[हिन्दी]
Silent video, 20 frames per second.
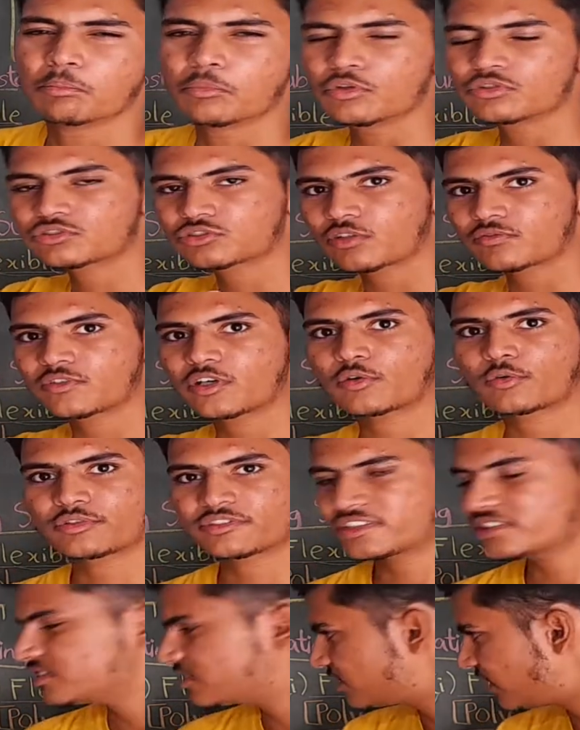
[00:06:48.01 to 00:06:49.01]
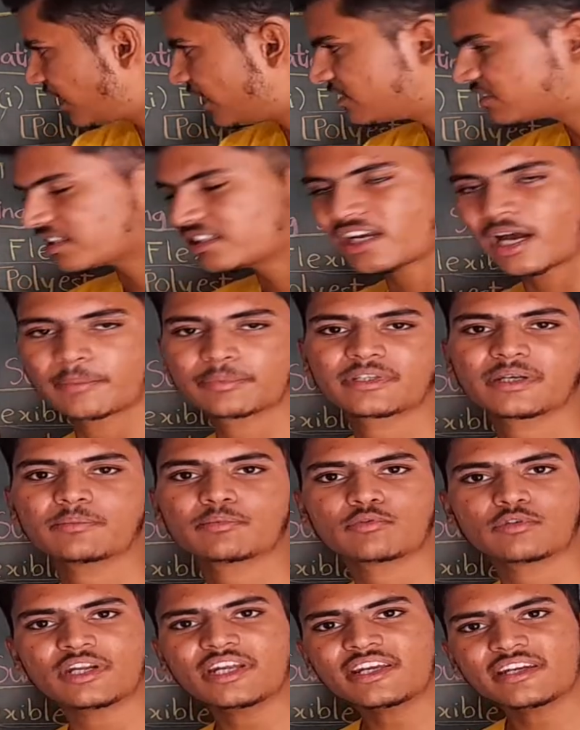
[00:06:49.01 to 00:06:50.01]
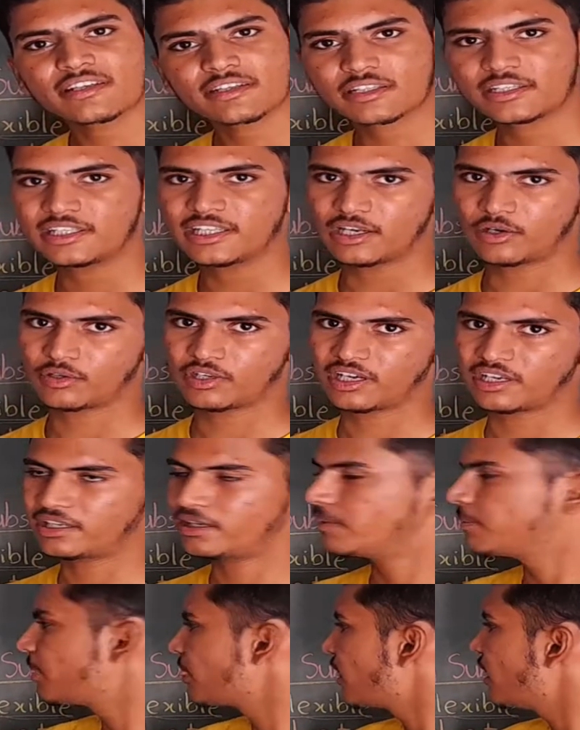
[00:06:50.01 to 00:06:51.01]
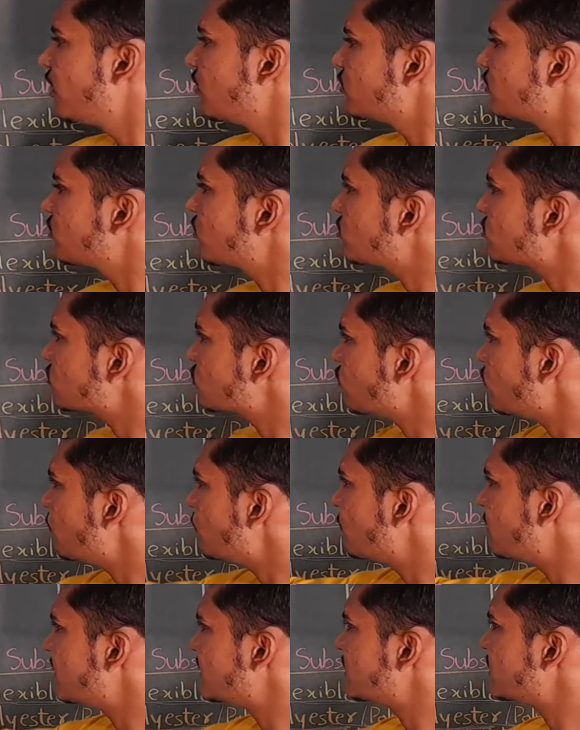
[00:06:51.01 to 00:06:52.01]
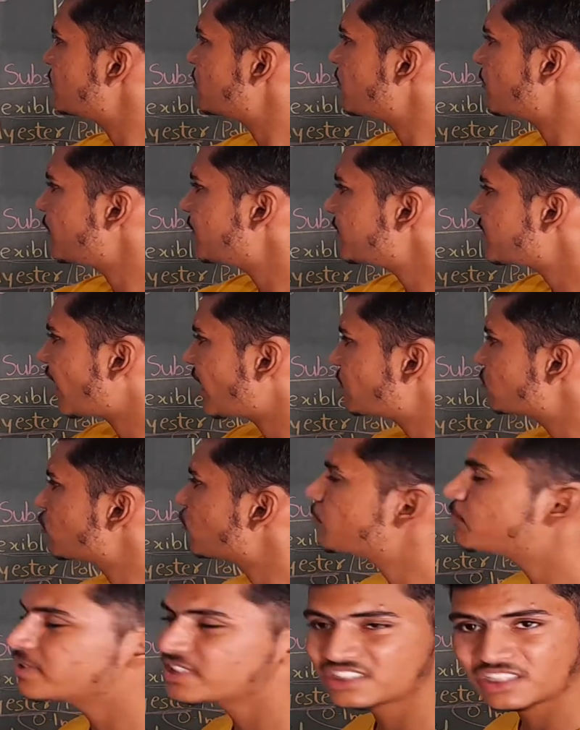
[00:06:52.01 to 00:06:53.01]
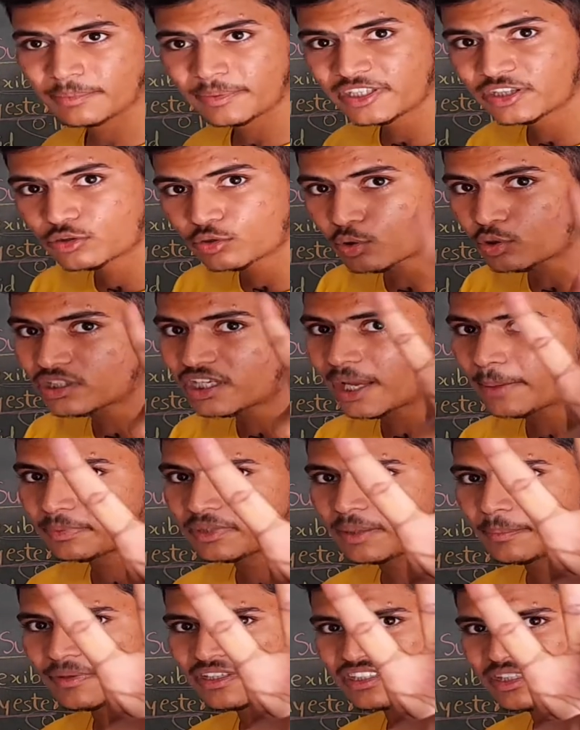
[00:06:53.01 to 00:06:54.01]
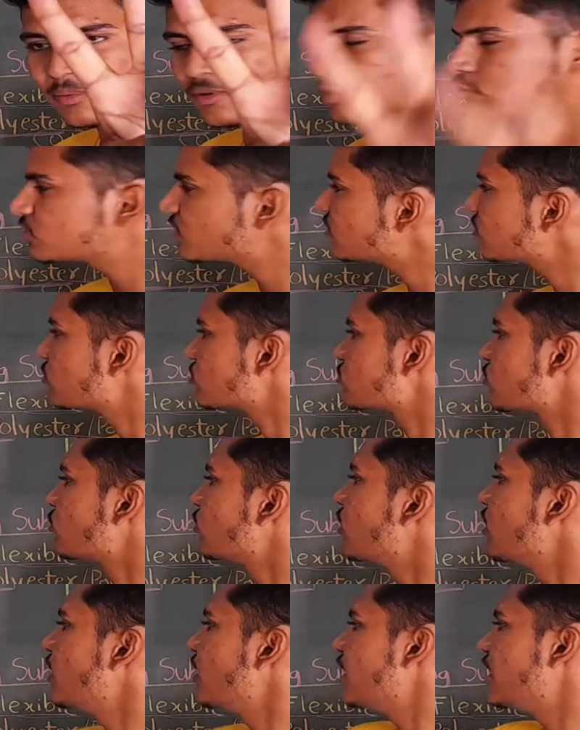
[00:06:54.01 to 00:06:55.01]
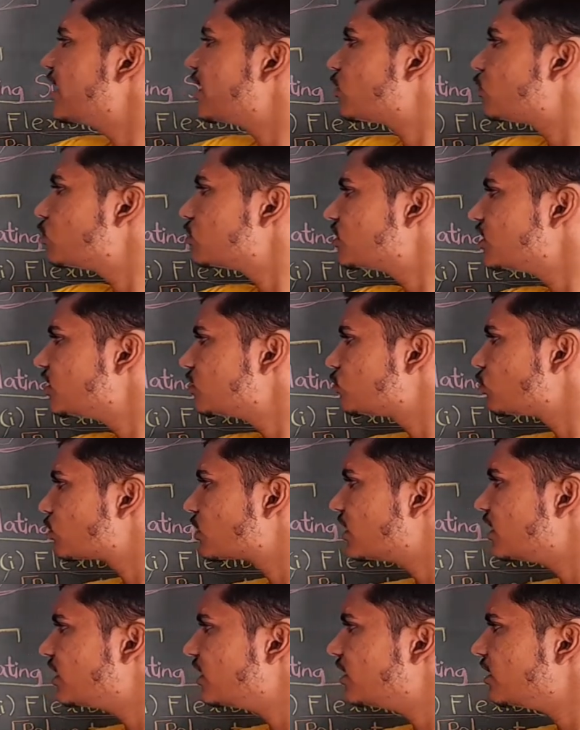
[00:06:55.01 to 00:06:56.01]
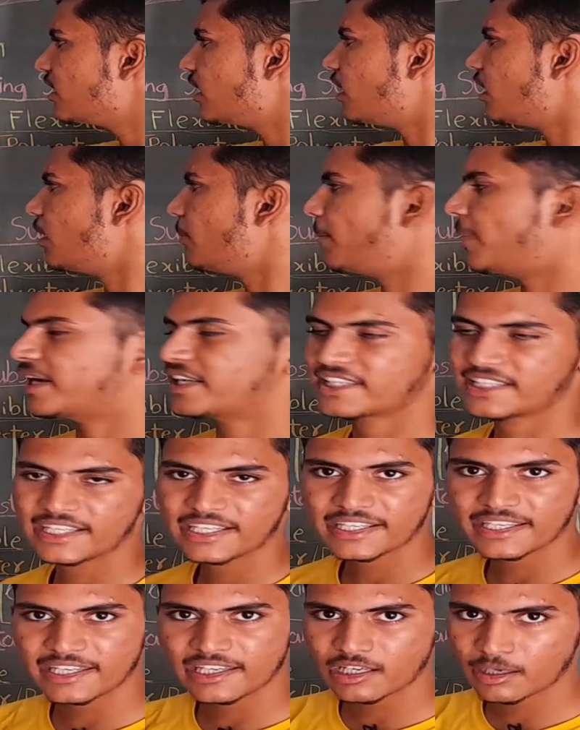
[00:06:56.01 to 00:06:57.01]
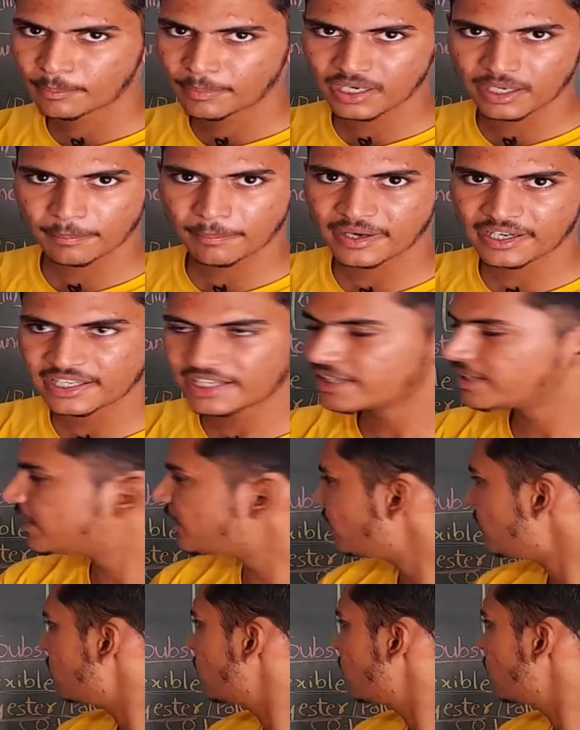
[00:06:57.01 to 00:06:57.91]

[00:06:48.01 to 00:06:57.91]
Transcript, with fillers: मोस्ट ऑफ द क्वेश्चन यहीं से ही आपके पूरे क्लियर हो जाने हैं तो दोस्तों पी में टाइप्स ऑफ पी दो टाइप की पी होती हैं दोस्तों एक होती है जो कि मेटेलिक लेयर पर डिपेंडेंट है